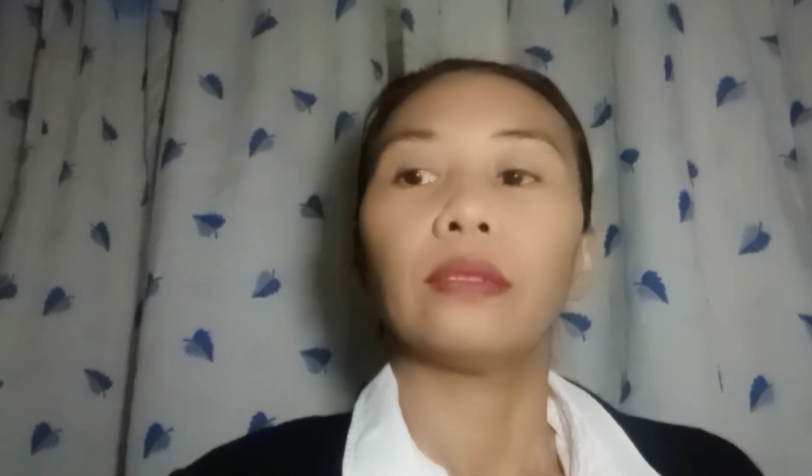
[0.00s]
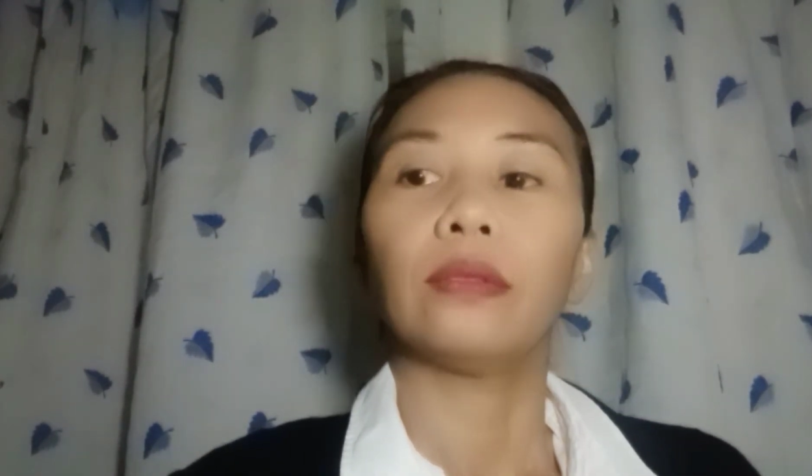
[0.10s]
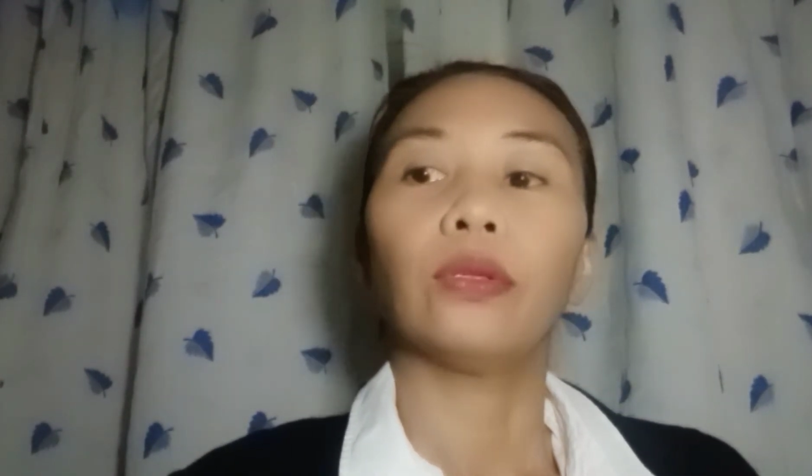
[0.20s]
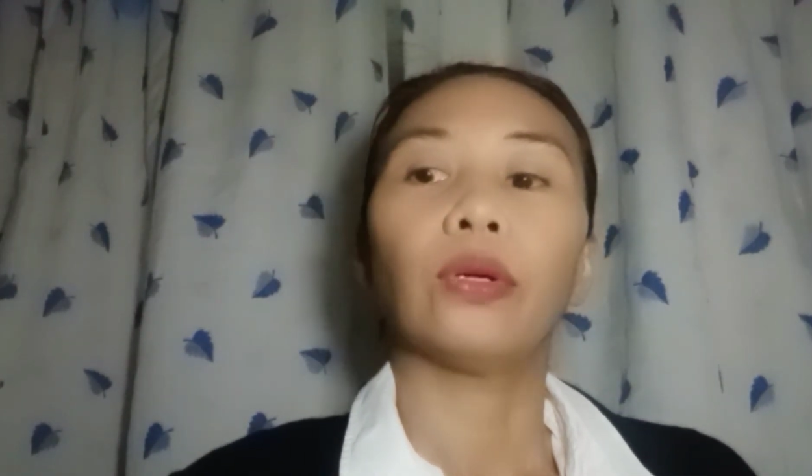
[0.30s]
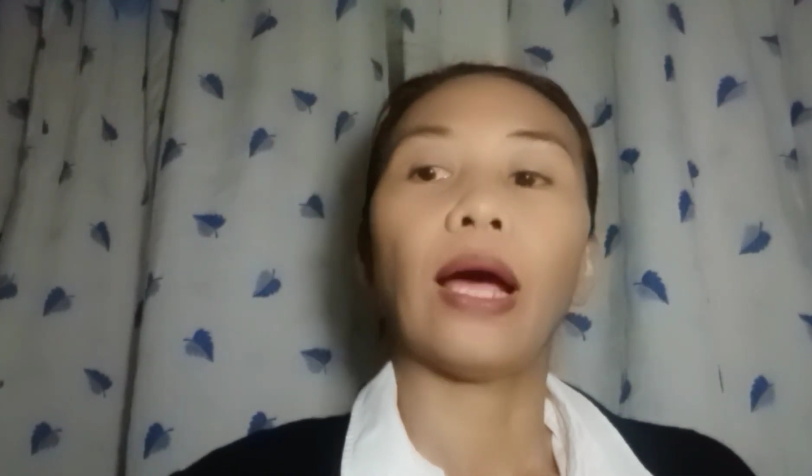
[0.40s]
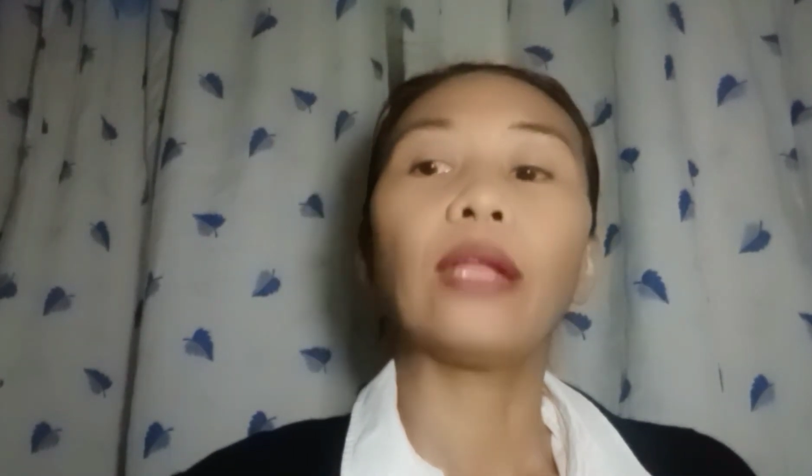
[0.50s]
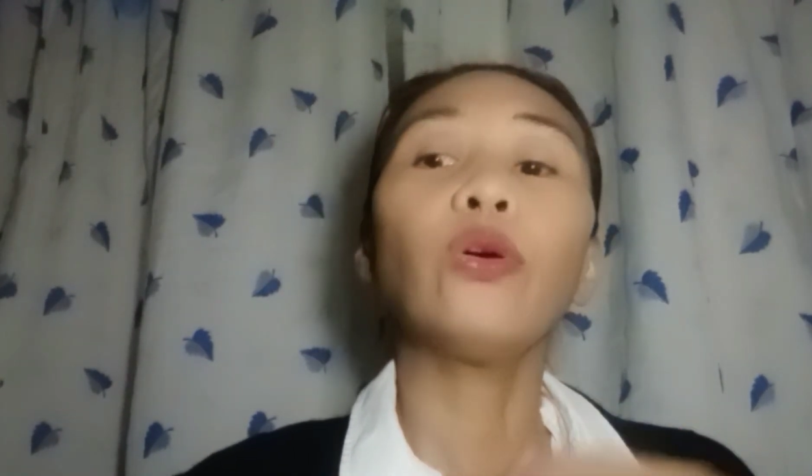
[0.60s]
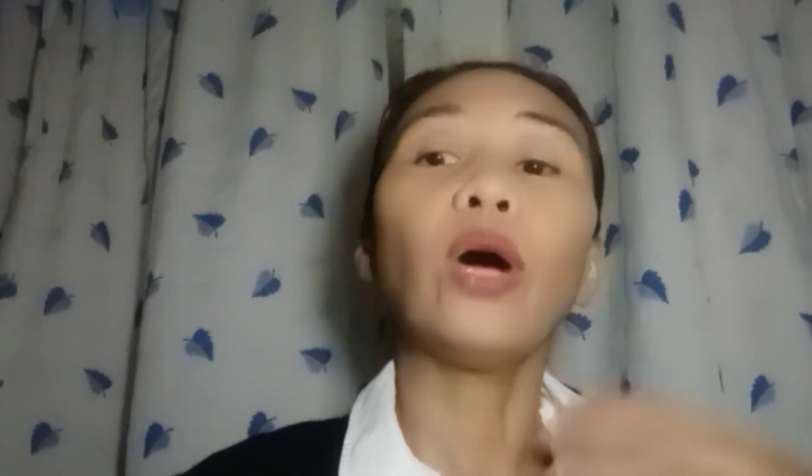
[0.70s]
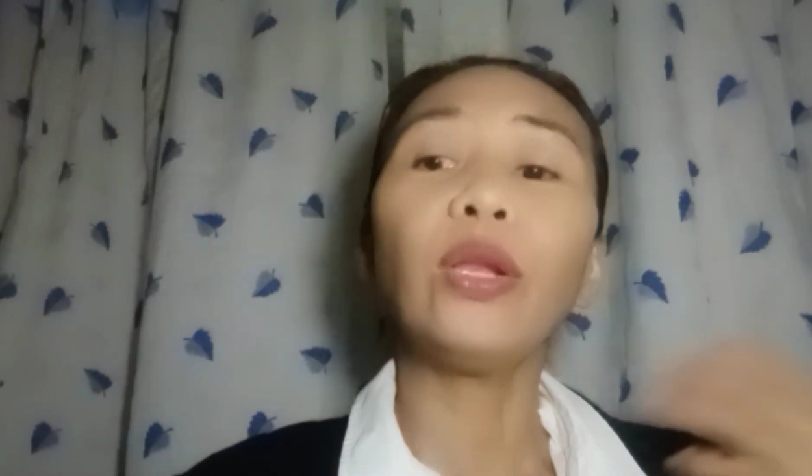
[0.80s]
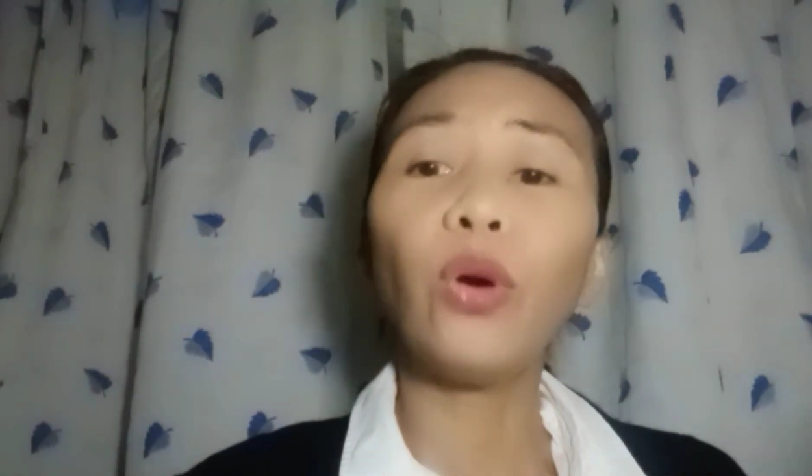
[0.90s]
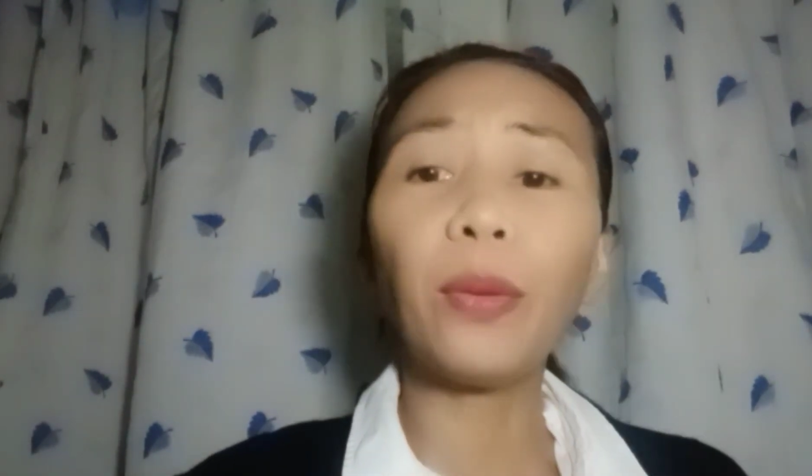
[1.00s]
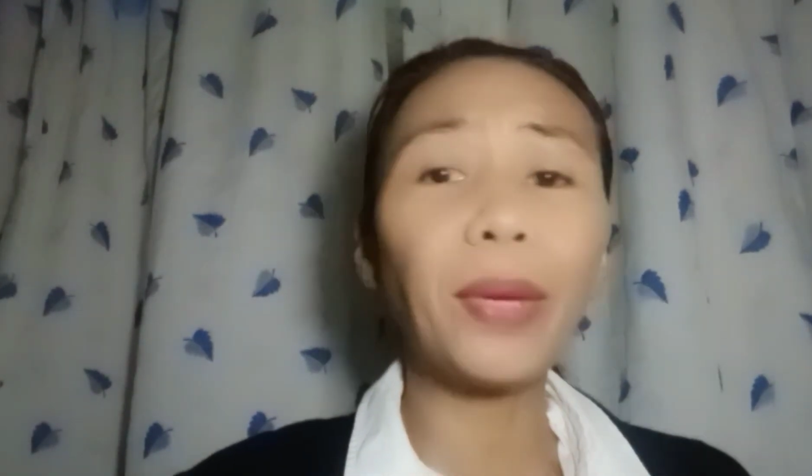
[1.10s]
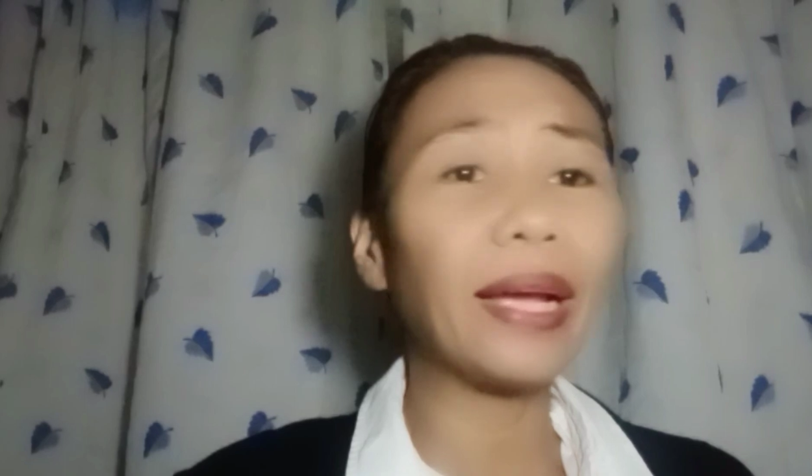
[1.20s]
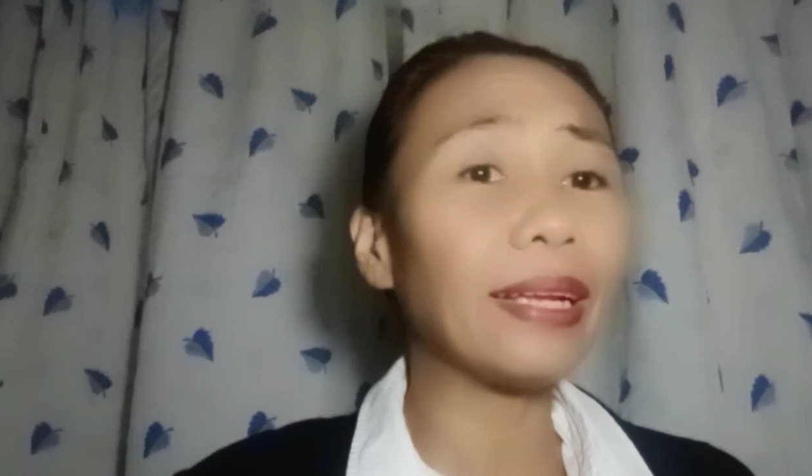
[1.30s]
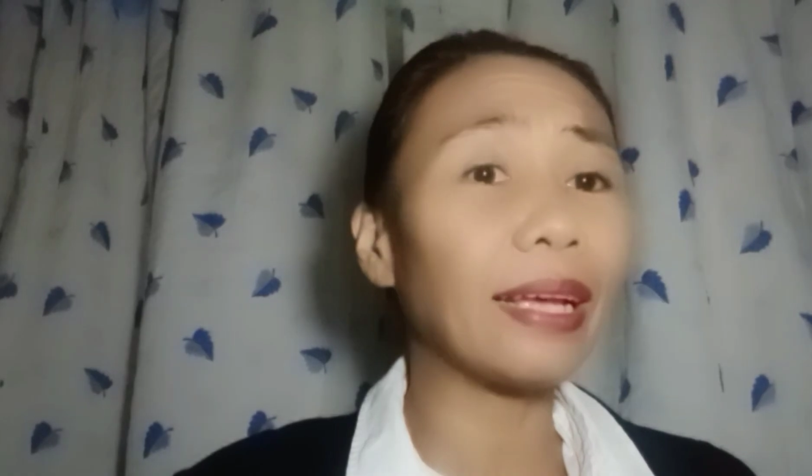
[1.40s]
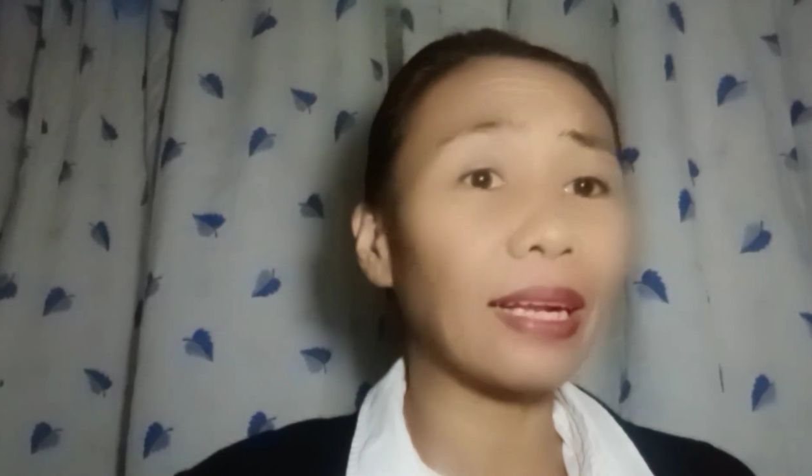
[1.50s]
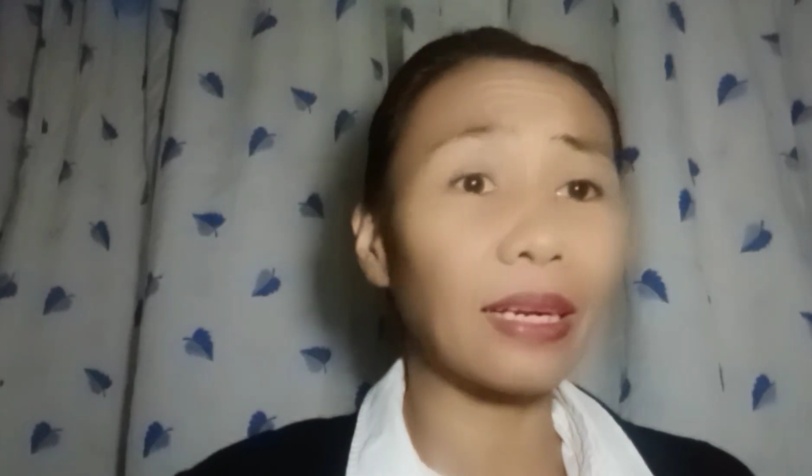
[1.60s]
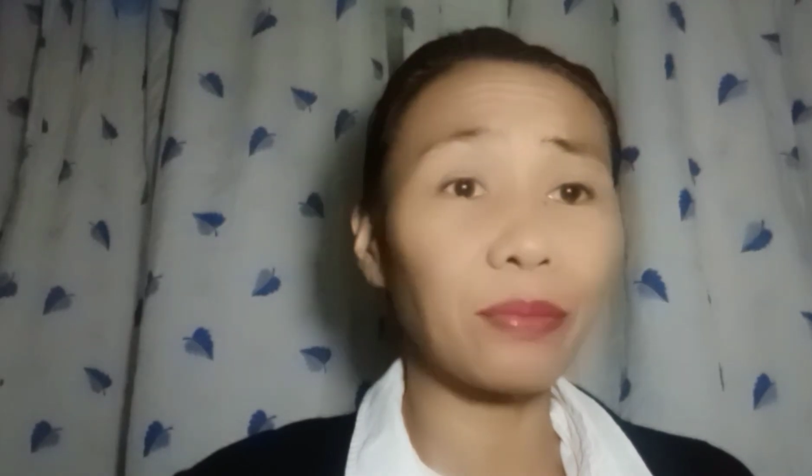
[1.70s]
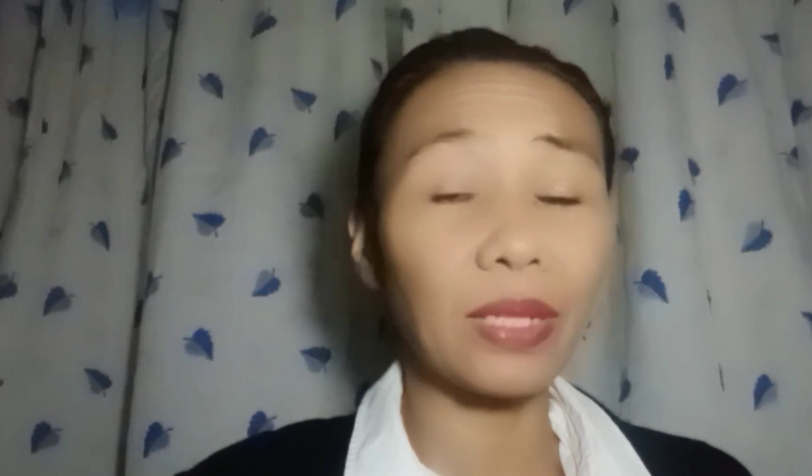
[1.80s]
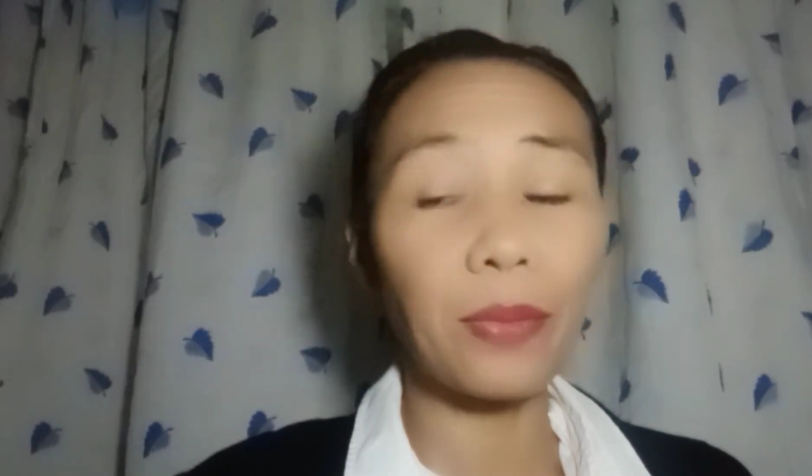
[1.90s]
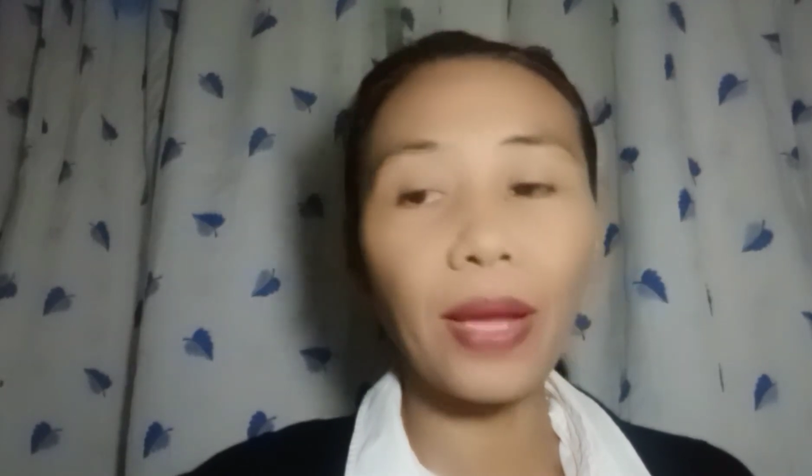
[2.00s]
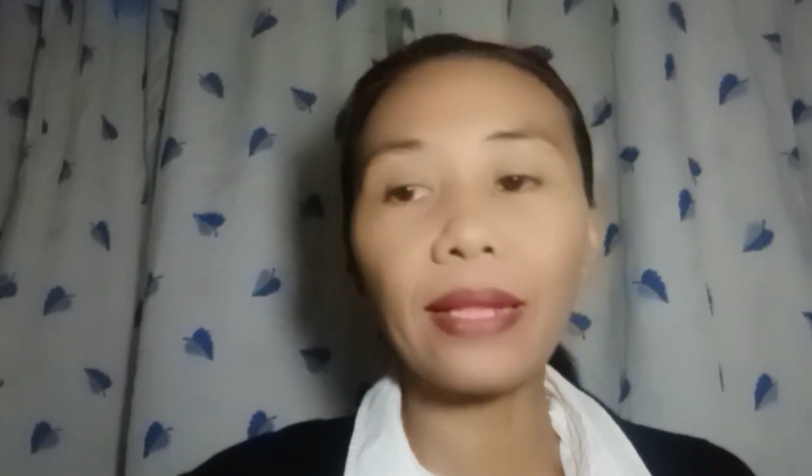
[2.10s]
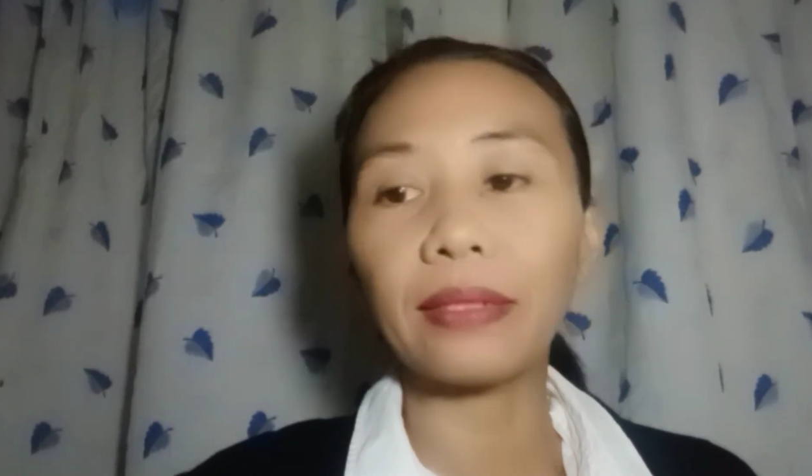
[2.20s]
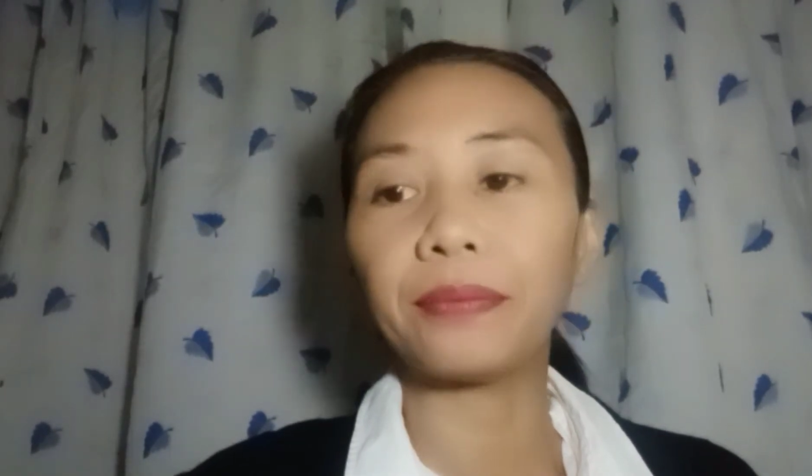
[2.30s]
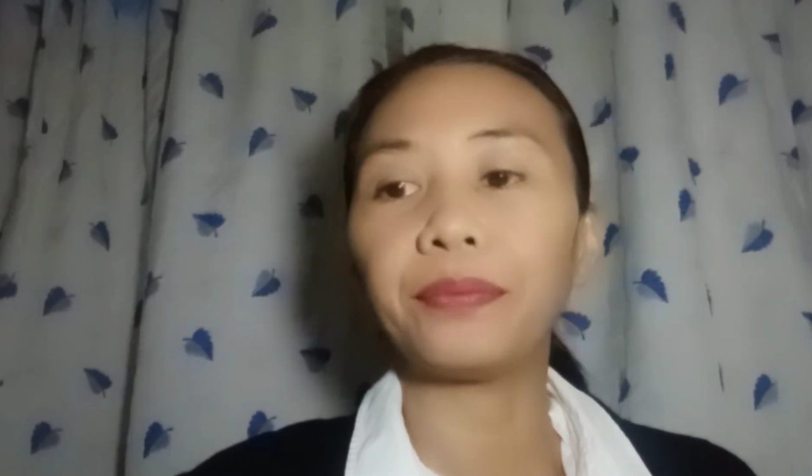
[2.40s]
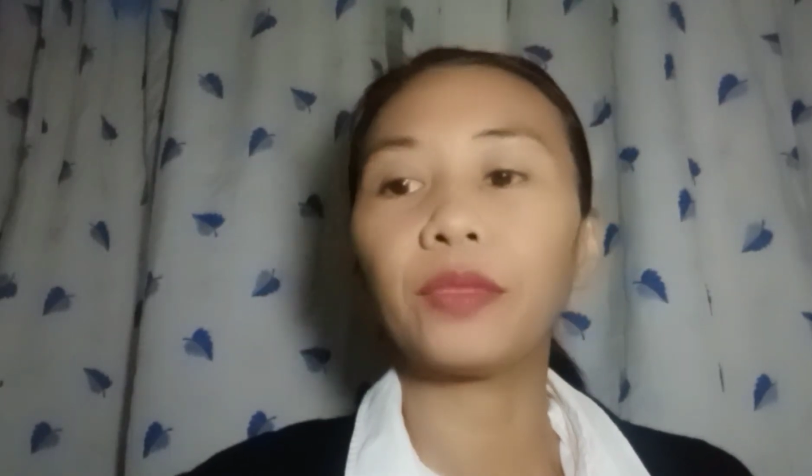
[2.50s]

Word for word: No, ano-ano ang mga nararamdaman?